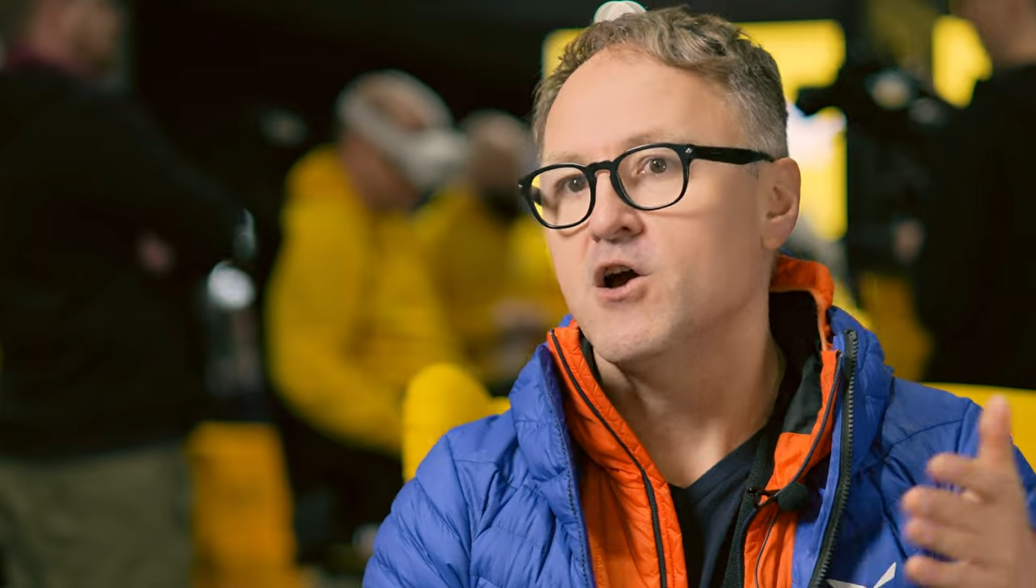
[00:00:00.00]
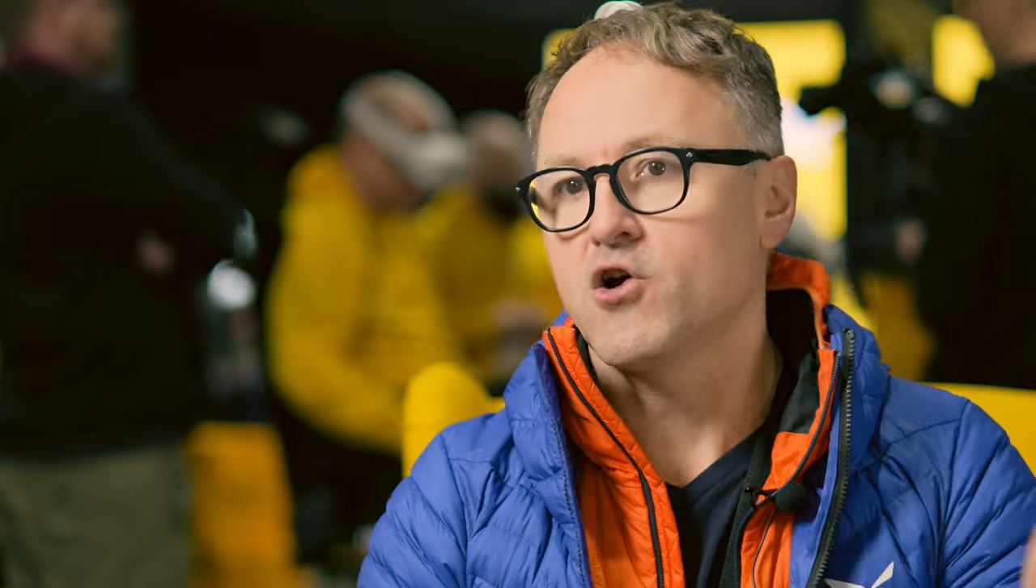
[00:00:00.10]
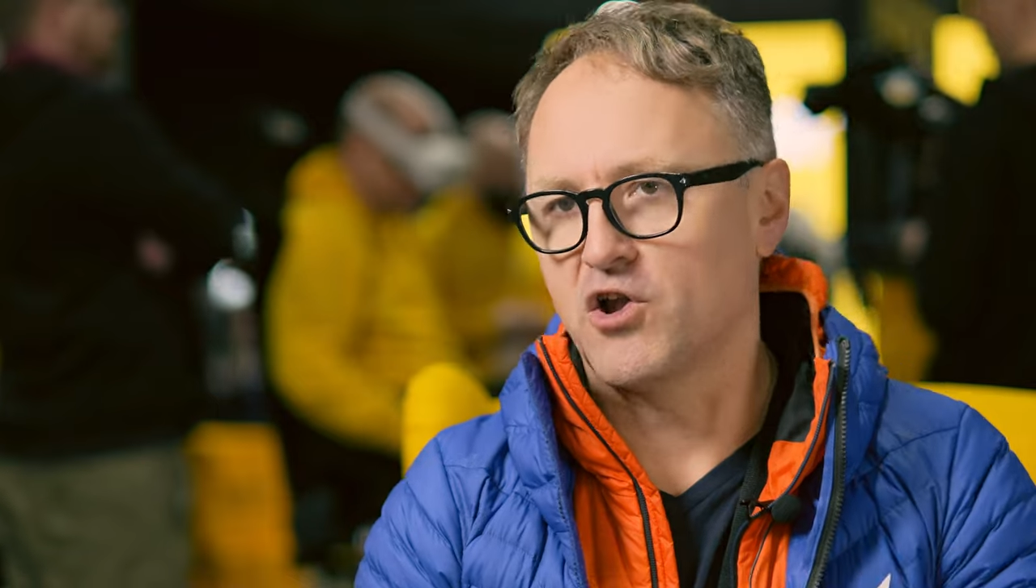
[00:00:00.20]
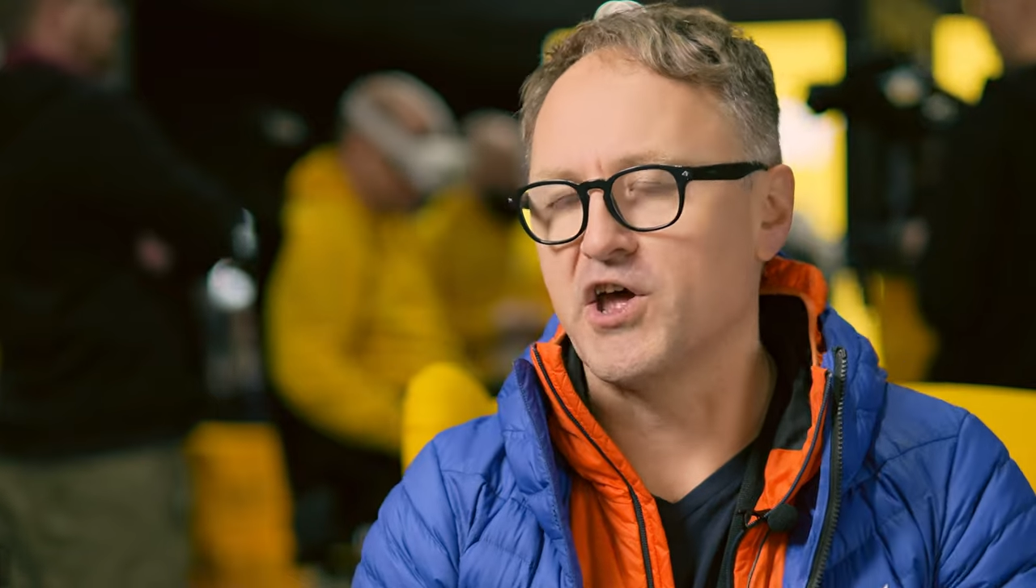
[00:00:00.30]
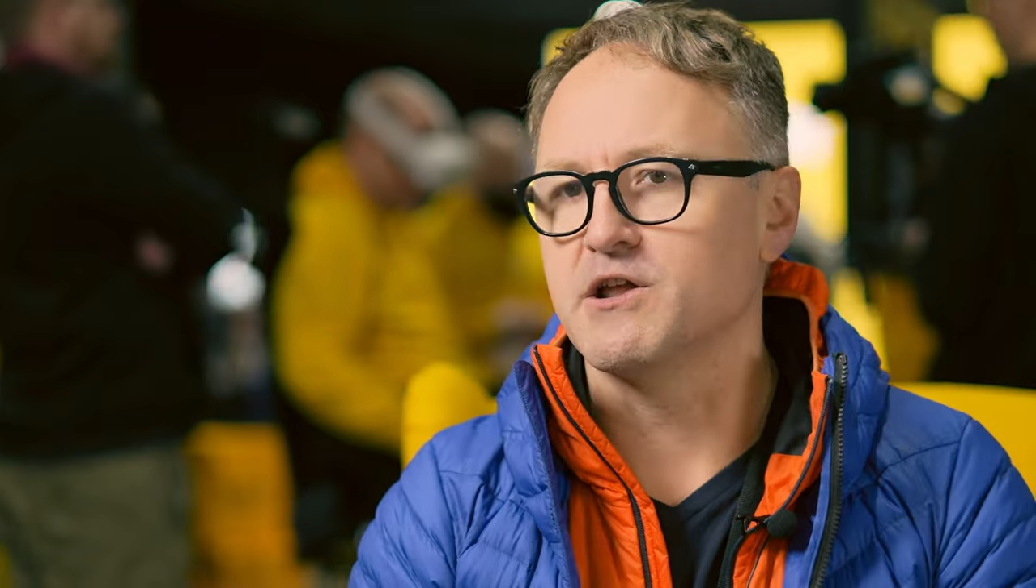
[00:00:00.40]

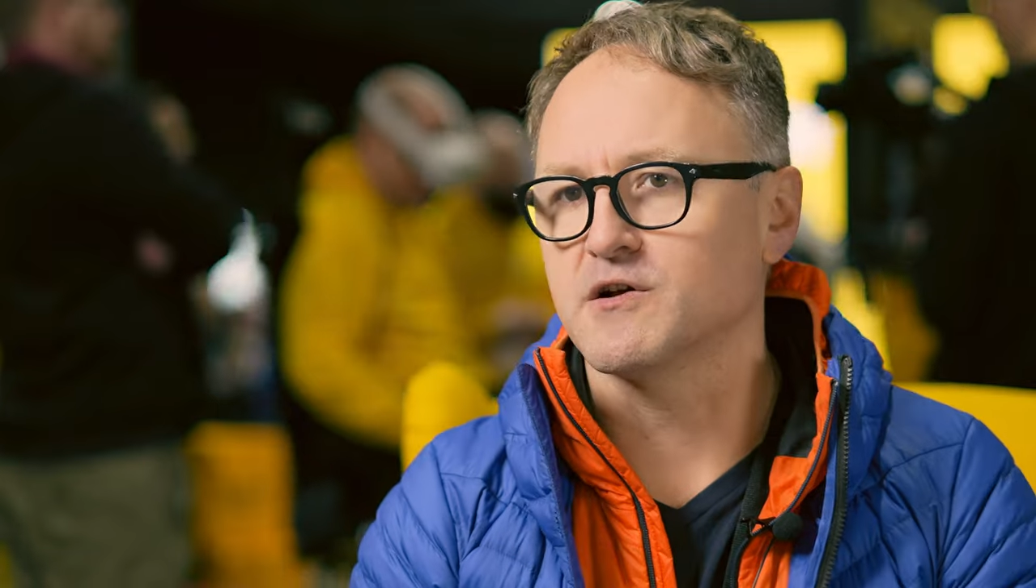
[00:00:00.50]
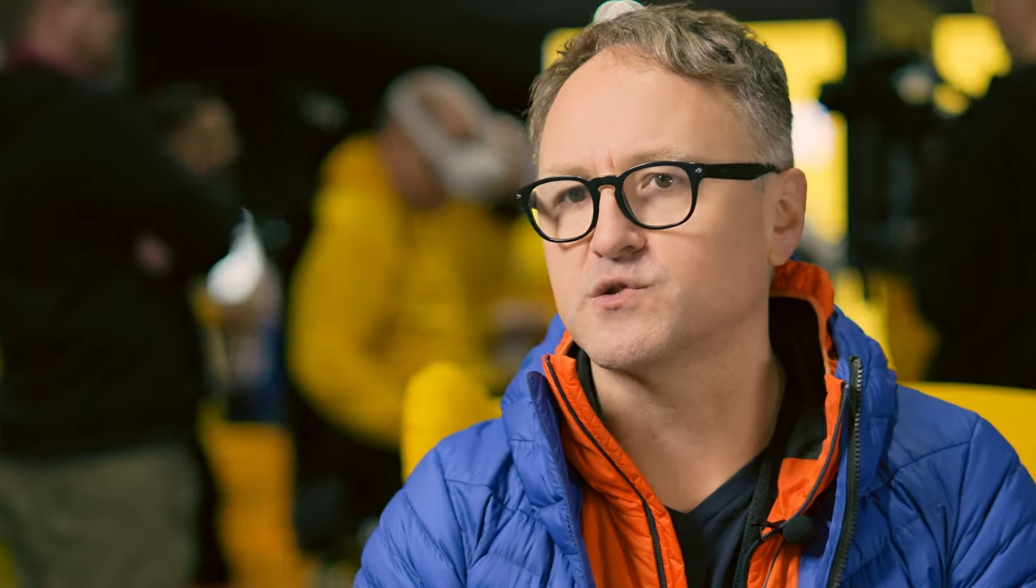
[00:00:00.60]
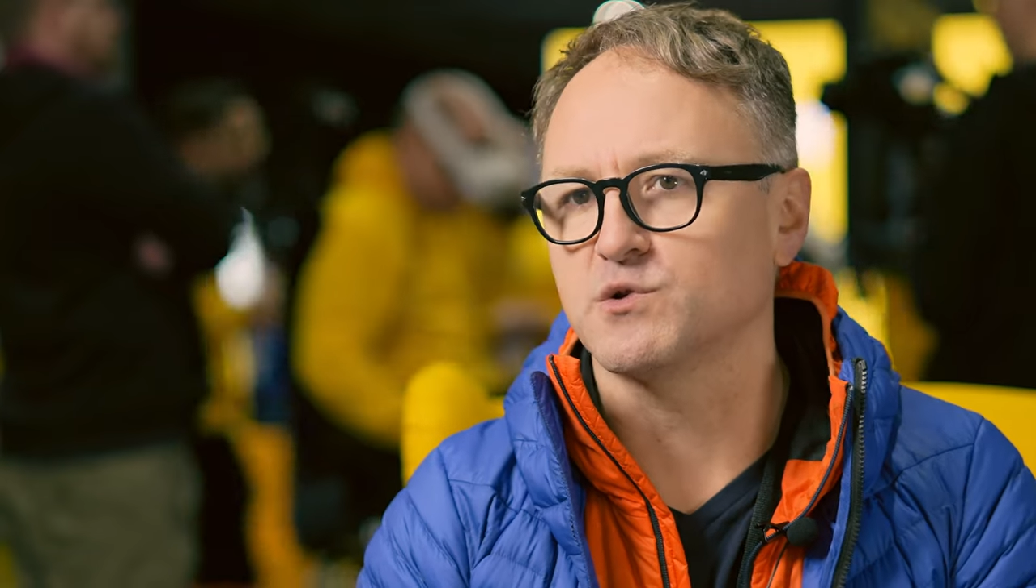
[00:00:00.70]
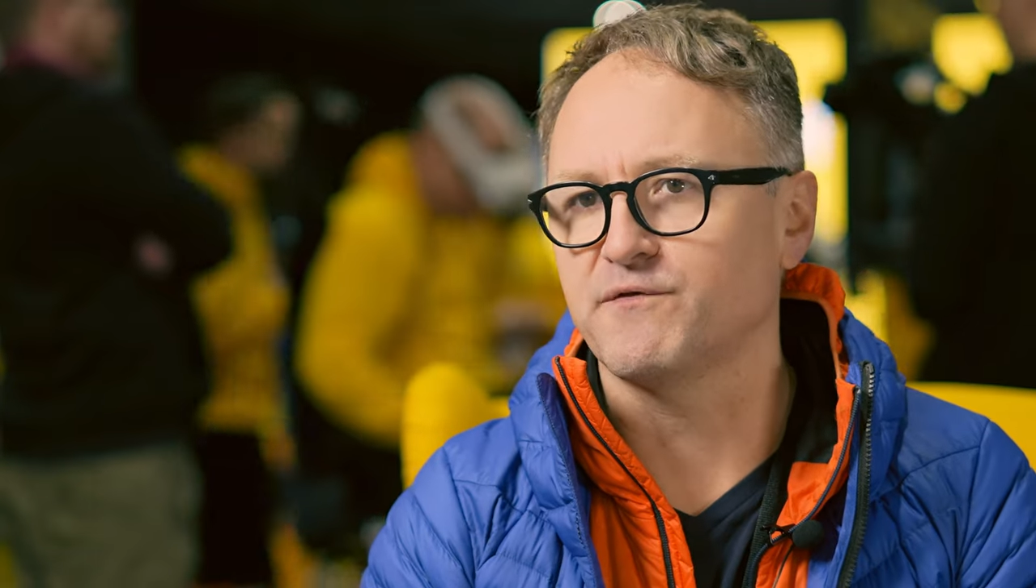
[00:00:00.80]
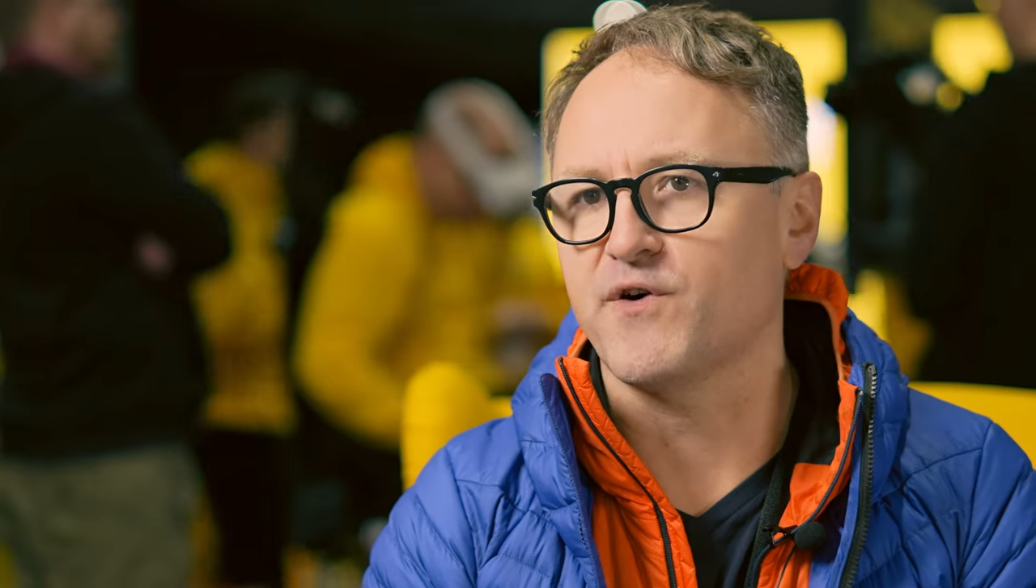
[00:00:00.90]
kolejnej odsłonie